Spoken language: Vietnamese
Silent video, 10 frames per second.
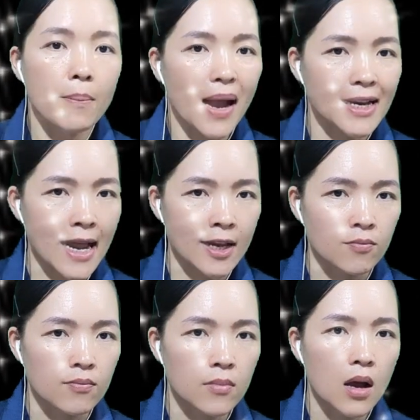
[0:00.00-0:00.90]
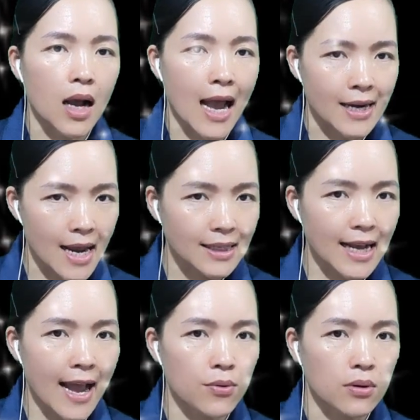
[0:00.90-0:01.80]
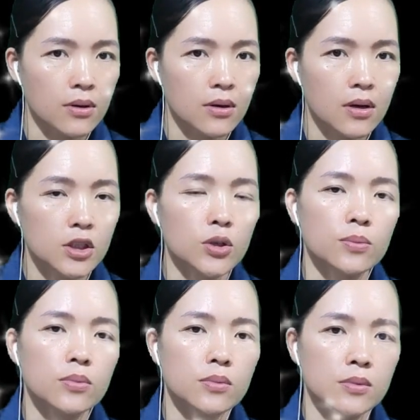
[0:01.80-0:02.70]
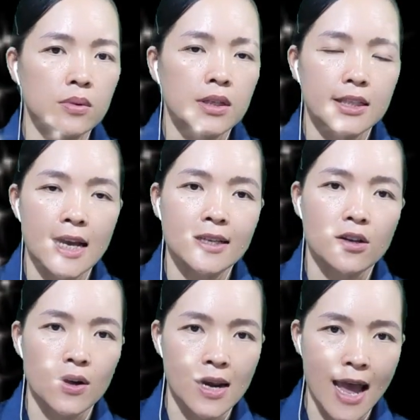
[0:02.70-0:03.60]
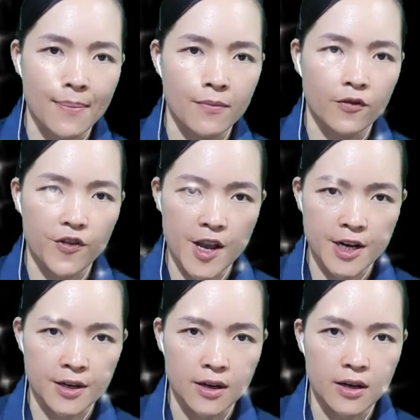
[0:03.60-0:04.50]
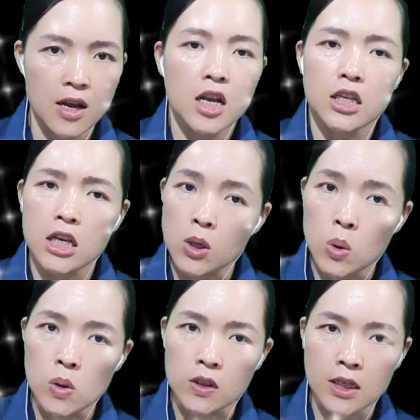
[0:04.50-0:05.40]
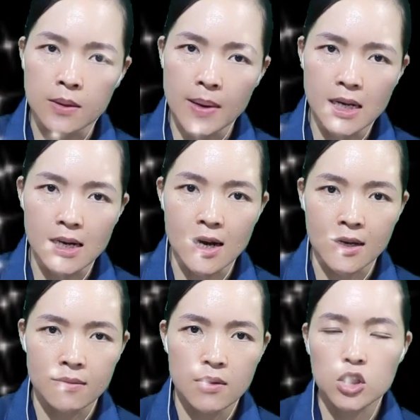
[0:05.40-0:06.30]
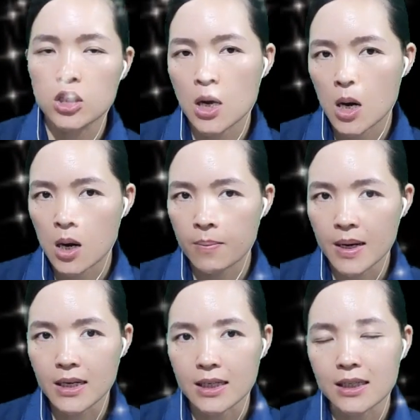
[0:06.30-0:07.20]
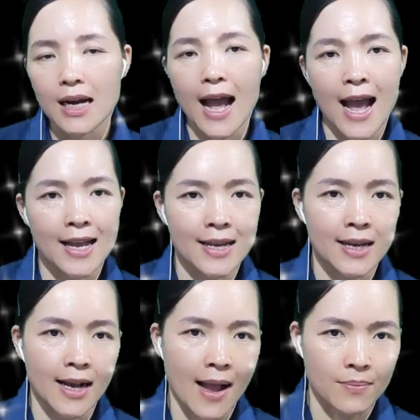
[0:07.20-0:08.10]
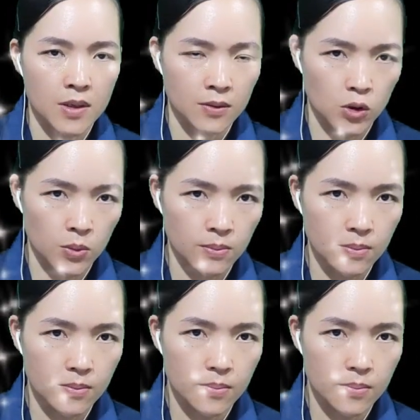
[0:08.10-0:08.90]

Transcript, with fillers: Mai này khả năng cao chúng sẽ còn làm phiền nhiều sự bất lợi cho bất cứ ai cản đường chúng.